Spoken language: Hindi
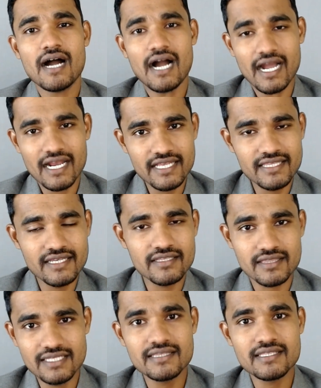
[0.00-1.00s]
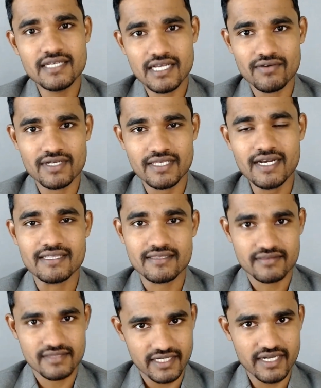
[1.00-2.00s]
अगले दिन तीन दिन का वक्त है
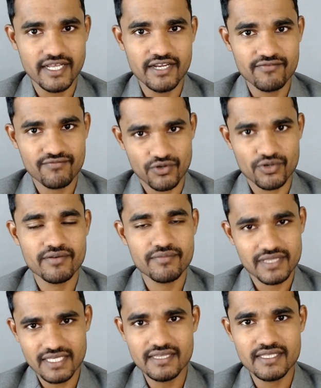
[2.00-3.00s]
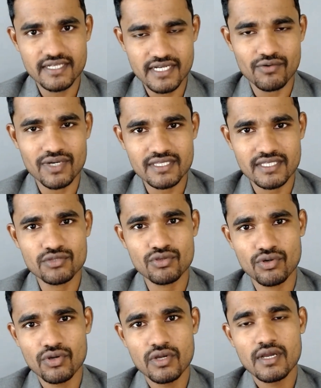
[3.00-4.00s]
थर्टीन फोर्टीन तीन दिन का वक्त है
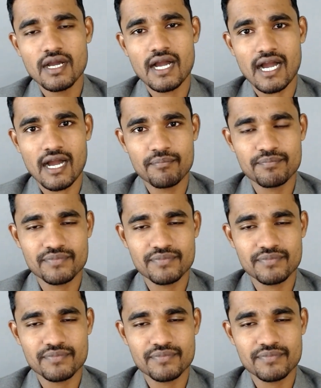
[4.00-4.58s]
तो आप